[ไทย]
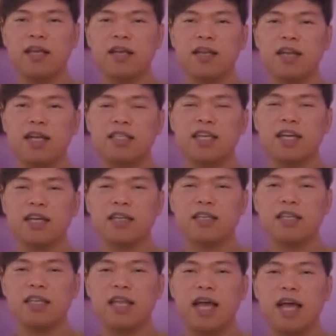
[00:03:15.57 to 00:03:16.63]
หลังจาก
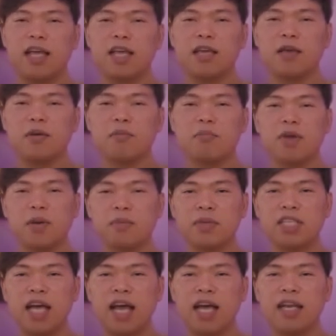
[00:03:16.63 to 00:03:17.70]
ที่ได้บรรพ
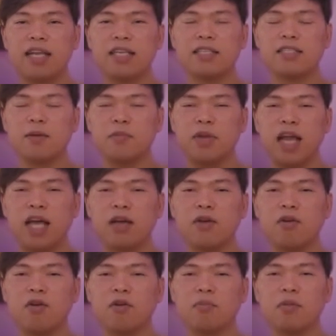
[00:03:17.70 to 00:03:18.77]
ชาในสำนัก
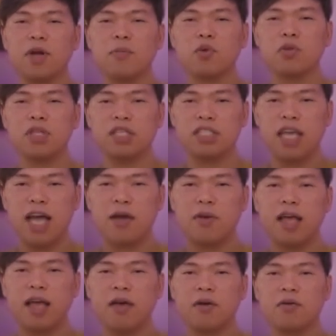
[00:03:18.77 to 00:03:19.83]
ของพระพุทธเจ้า
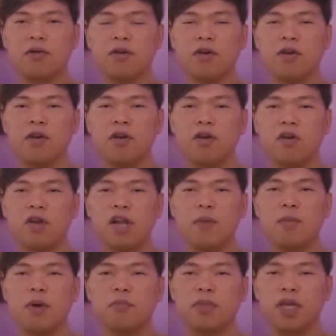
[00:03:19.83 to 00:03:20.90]
แล้วก็ได้
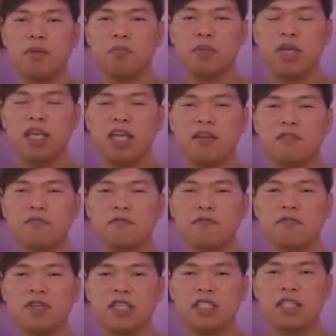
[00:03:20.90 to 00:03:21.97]
บำเพ็ญเพียร
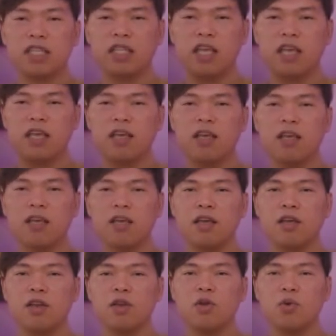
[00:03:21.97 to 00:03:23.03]
ฝึกสติ
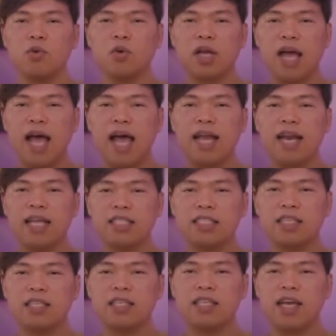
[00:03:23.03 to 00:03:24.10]
ดูกายและ
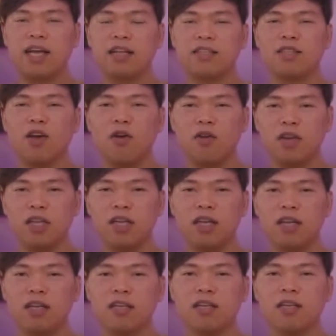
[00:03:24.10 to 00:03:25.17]
จิตอย่างต่อเนื่
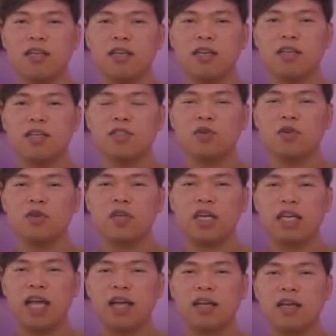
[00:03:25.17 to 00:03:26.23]
องจนกระ
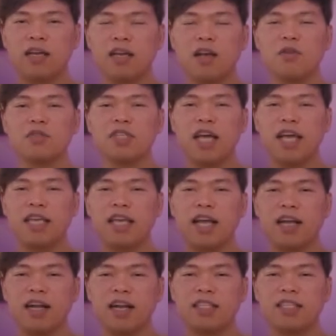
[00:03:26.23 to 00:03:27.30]
ทั่งเข้าใจอ
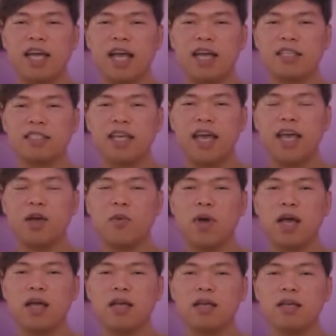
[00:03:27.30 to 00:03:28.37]
ย่างกระจ่างแจ้ง
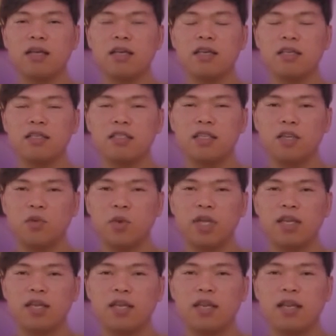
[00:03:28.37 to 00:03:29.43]
ว่าชีวิต
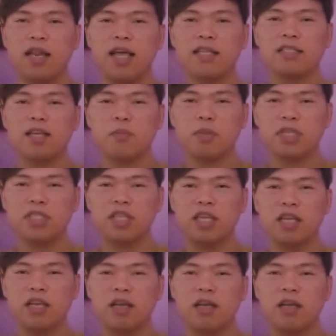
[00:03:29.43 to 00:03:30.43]
และสรรพสิ่ง